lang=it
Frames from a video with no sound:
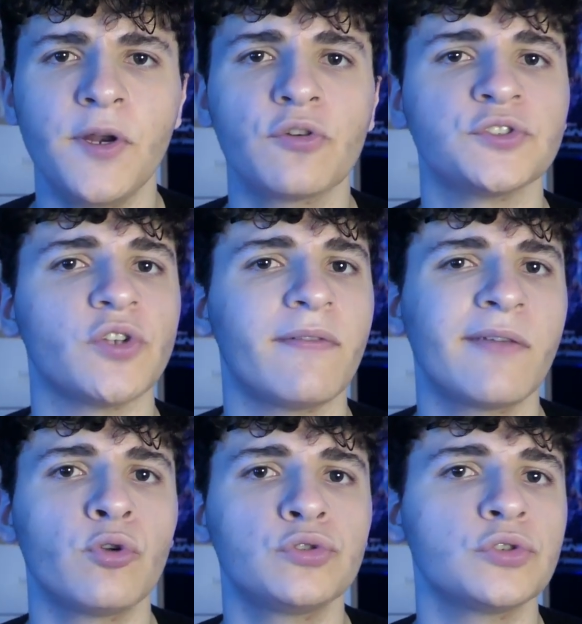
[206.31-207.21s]
però non so,
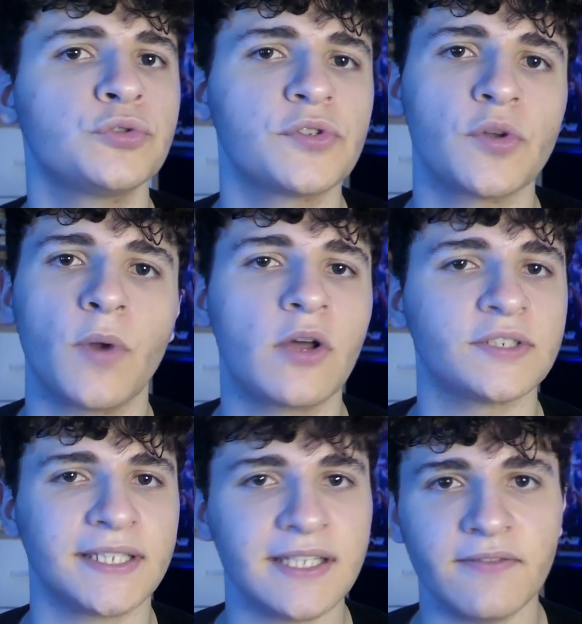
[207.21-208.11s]
avrei voluto giusto
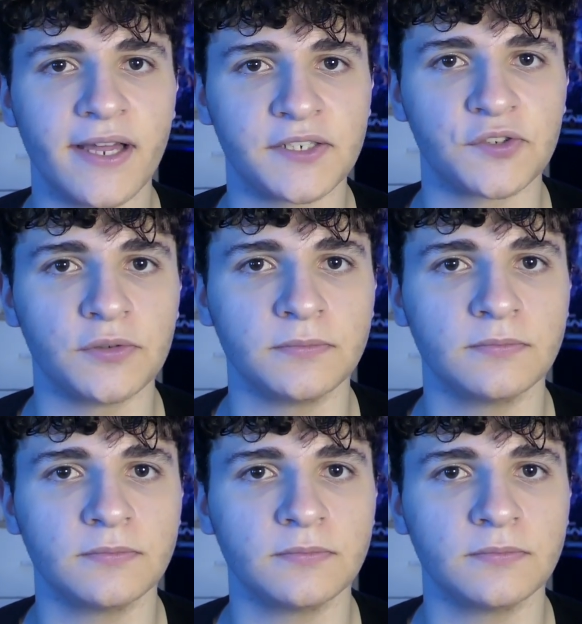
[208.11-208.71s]
qualcosa di diverso.